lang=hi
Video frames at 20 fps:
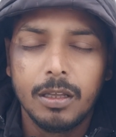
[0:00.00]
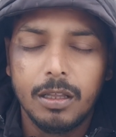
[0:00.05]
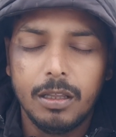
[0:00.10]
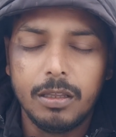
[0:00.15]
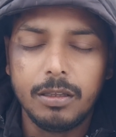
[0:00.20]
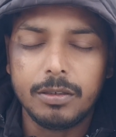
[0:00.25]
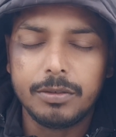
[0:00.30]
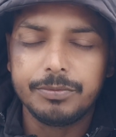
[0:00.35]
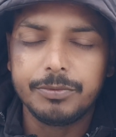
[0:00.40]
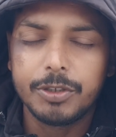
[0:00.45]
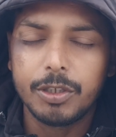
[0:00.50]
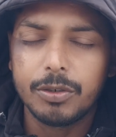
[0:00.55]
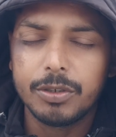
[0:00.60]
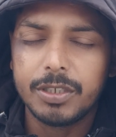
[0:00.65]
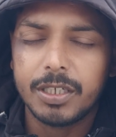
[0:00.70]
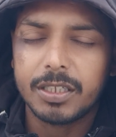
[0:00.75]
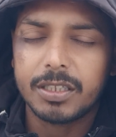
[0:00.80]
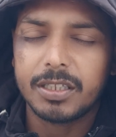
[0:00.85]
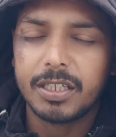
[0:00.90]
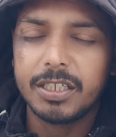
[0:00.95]

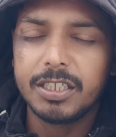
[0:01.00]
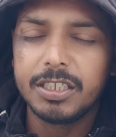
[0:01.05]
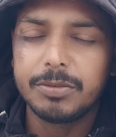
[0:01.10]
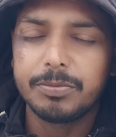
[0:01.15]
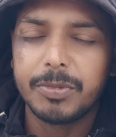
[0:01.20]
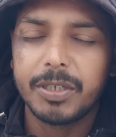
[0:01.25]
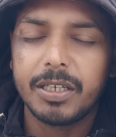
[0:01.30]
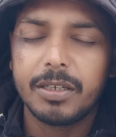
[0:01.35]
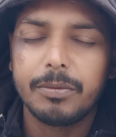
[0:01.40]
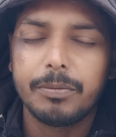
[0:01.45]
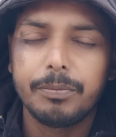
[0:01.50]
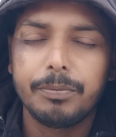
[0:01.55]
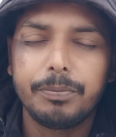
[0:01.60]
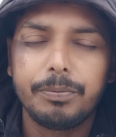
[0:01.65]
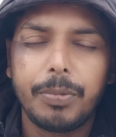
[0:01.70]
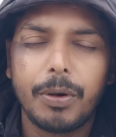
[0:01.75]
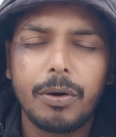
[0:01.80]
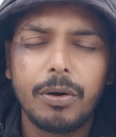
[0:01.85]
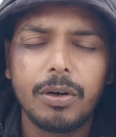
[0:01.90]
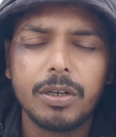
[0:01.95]
2023 में
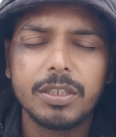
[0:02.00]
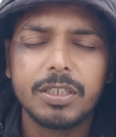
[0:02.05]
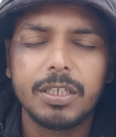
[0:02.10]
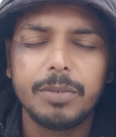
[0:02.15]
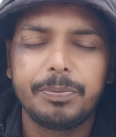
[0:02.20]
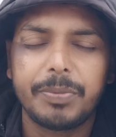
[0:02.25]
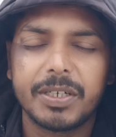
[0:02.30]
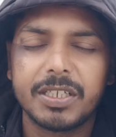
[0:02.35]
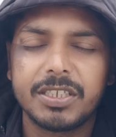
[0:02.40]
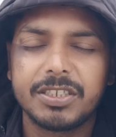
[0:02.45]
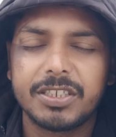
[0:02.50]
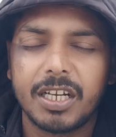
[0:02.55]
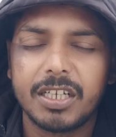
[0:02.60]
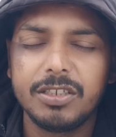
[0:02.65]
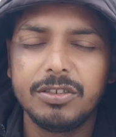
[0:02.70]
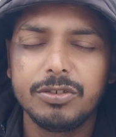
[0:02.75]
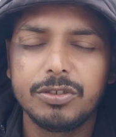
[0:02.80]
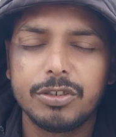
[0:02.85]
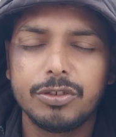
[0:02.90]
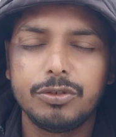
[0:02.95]
बहुत ही
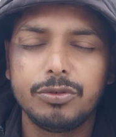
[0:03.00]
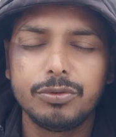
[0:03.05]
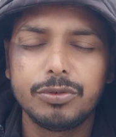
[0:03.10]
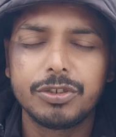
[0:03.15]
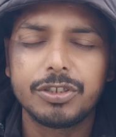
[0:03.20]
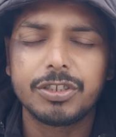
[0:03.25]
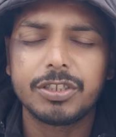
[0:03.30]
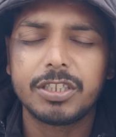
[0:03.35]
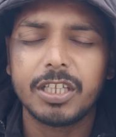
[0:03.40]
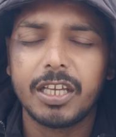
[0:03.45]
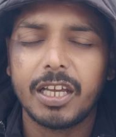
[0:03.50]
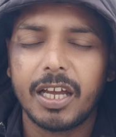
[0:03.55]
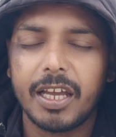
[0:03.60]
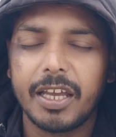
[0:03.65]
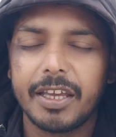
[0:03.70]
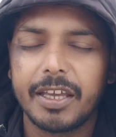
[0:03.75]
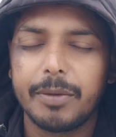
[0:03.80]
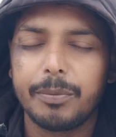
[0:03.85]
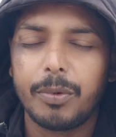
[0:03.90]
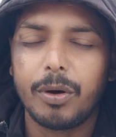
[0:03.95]
परेशानियों से जूझते आए
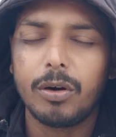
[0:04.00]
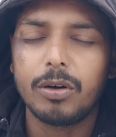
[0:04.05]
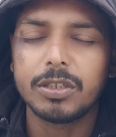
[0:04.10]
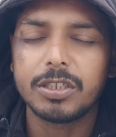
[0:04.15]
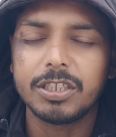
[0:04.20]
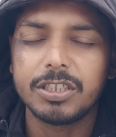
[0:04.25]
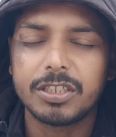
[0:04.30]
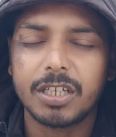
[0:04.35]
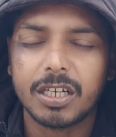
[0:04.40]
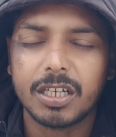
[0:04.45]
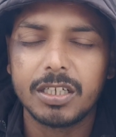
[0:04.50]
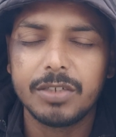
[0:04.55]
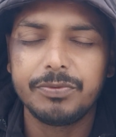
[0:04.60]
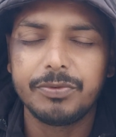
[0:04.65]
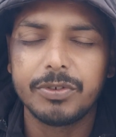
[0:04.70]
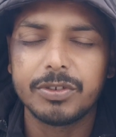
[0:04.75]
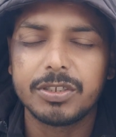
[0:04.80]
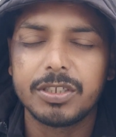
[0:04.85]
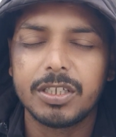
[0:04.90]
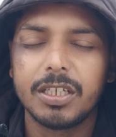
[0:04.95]
हैं बहुत ही
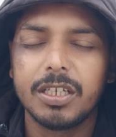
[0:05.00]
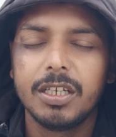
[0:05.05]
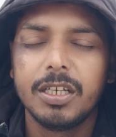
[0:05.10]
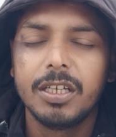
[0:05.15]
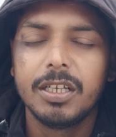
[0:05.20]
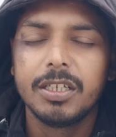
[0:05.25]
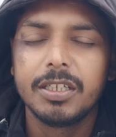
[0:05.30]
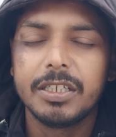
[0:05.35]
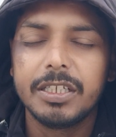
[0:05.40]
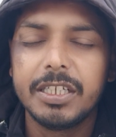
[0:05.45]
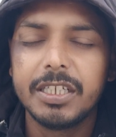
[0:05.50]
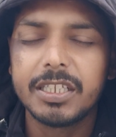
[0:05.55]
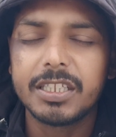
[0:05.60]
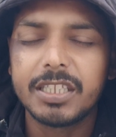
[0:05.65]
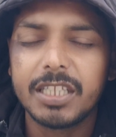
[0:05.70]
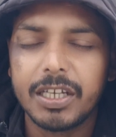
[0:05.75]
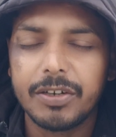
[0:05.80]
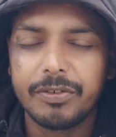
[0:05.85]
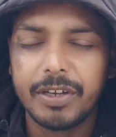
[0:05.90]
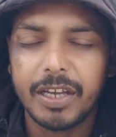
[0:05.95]
तकलीफ़ों से
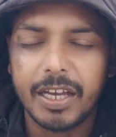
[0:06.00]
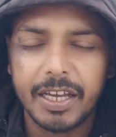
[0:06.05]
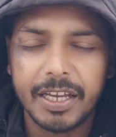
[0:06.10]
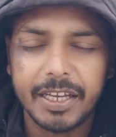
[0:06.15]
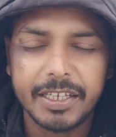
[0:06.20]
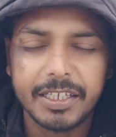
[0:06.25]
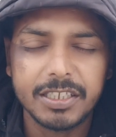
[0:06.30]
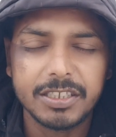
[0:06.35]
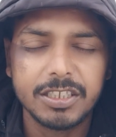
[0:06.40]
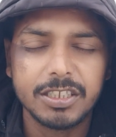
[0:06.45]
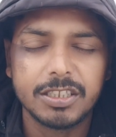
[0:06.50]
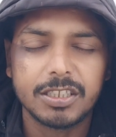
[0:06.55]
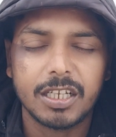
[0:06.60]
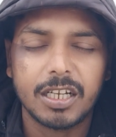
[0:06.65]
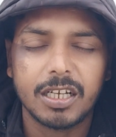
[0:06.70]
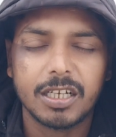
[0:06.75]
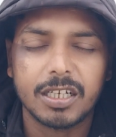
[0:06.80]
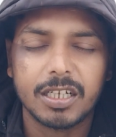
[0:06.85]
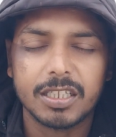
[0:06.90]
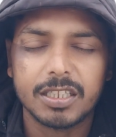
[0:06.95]
घिरते हुए आए हैं किसी
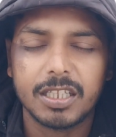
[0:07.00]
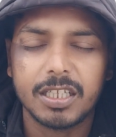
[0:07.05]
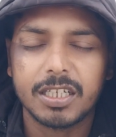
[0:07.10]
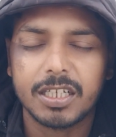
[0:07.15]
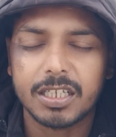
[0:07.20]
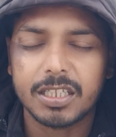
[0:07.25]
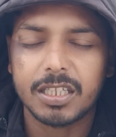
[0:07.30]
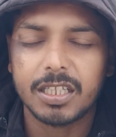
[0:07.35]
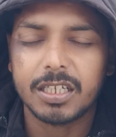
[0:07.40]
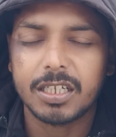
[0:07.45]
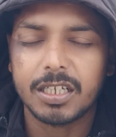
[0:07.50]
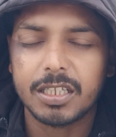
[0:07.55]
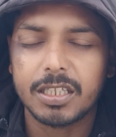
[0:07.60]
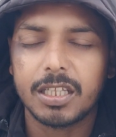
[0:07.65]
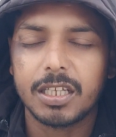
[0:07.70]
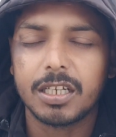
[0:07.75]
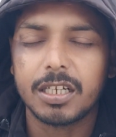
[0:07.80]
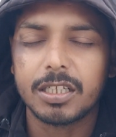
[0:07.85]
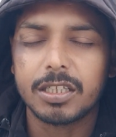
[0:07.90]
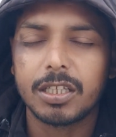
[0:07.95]
तरह करते करते
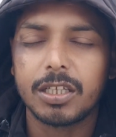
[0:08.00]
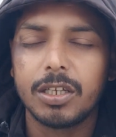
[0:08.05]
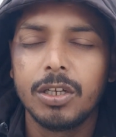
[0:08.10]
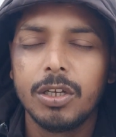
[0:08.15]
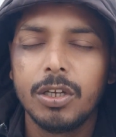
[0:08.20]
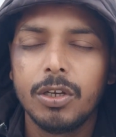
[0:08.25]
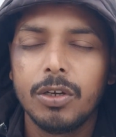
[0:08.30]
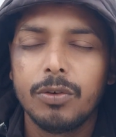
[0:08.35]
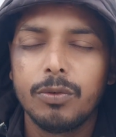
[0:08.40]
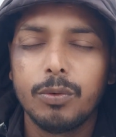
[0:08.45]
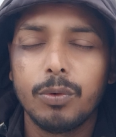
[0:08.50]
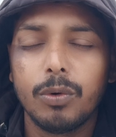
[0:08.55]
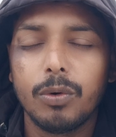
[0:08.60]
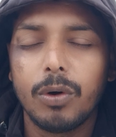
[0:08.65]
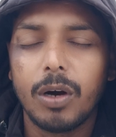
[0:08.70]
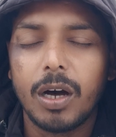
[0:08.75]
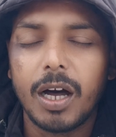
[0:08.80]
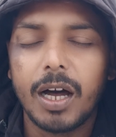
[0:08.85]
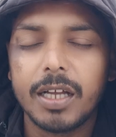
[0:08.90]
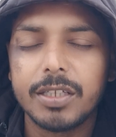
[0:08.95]
करते करते
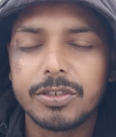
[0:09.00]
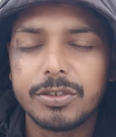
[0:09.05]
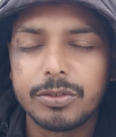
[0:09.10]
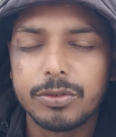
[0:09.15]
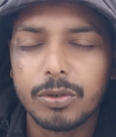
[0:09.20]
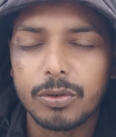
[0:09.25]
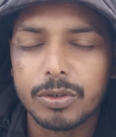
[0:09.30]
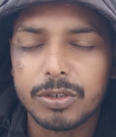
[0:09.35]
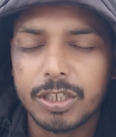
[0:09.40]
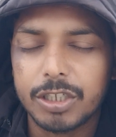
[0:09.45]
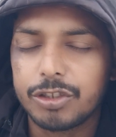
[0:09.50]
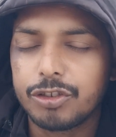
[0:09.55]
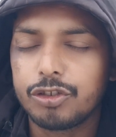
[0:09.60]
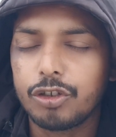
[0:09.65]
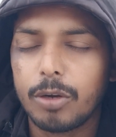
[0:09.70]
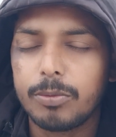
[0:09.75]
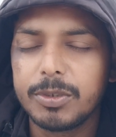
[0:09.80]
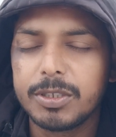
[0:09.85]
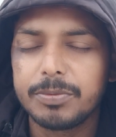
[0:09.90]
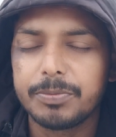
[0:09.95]
वो आज
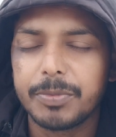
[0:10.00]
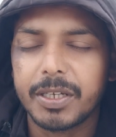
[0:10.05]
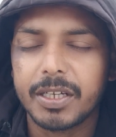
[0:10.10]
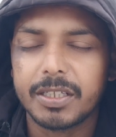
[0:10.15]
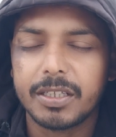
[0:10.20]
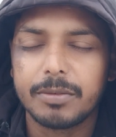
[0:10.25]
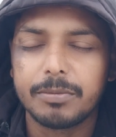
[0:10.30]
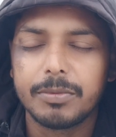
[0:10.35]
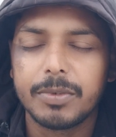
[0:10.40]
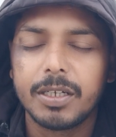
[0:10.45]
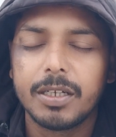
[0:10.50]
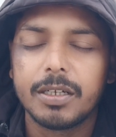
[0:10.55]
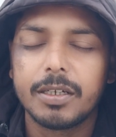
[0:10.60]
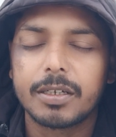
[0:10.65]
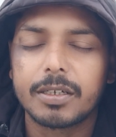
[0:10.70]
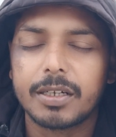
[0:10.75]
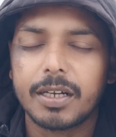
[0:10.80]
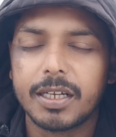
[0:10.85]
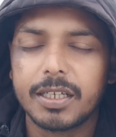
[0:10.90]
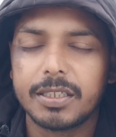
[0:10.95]
2024 में कदम
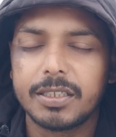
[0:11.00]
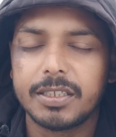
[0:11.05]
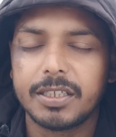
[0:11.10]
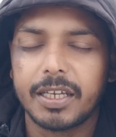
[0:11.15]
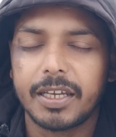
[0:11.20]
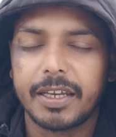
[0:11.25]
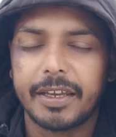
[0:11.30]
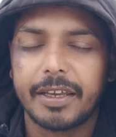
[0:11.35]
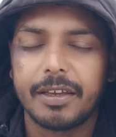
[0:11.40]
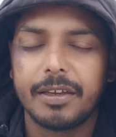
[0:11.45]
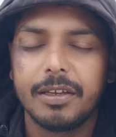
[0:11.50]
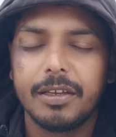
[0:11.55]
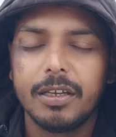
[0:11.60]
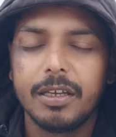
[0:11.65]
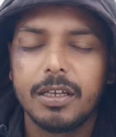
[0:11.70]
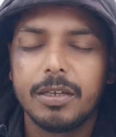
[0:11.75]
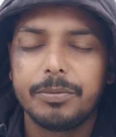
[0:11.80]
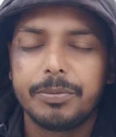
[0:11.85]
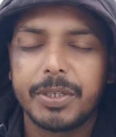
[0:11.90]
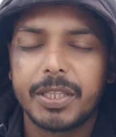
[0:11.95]
रख दिए हैं
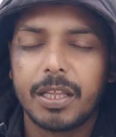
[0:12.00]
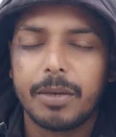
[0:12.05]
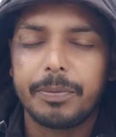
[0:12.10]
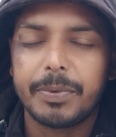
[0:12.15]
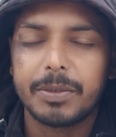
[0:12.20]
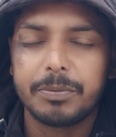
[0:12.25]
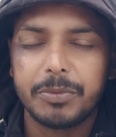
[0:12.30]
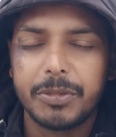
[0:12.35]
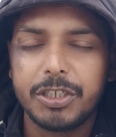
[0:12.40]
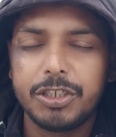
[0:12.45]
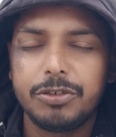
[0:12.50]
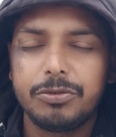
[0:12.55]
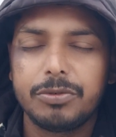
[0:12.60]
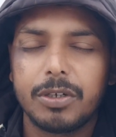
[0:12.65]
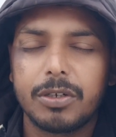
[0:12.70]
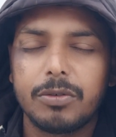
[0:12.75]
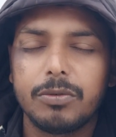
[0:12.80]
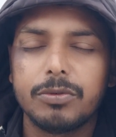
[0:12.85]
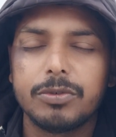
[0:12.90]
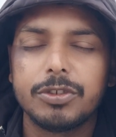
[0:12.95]
पिता
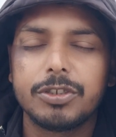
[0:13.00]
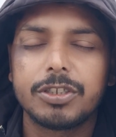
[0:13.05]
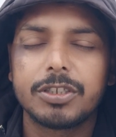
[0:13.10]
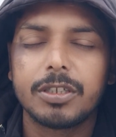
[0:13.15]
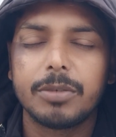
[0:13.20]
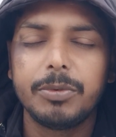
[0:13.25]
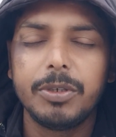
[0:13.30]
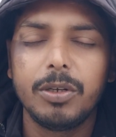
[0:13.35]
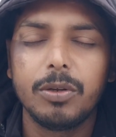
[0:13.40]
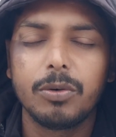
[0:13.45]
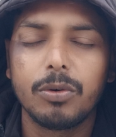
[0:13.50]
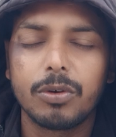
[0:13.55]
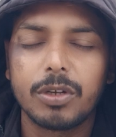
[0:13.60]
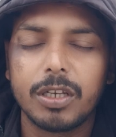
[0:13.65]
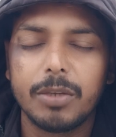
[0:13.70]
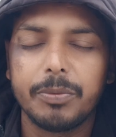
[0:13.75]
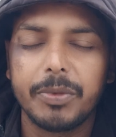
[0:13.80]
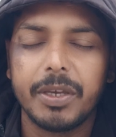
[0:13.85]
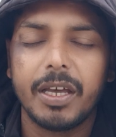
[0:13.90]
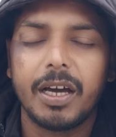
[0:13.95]
परमेश्वर उन सभी लोगों के
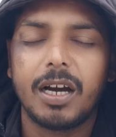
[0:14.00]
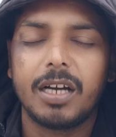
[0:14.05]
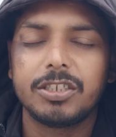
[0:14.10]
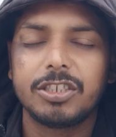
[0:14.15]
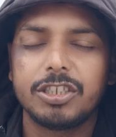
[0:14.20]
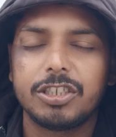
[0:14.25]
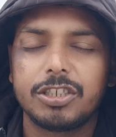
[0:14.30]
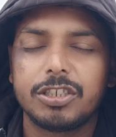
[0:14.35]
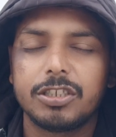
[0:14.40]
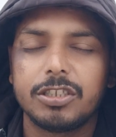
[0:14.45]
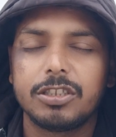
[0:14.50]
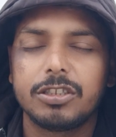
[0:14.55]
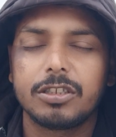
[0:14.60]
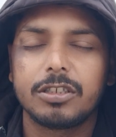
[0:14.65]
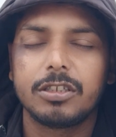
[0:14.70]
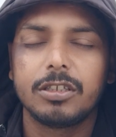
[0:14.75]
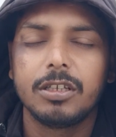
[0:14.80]
लिए मैं आशीषित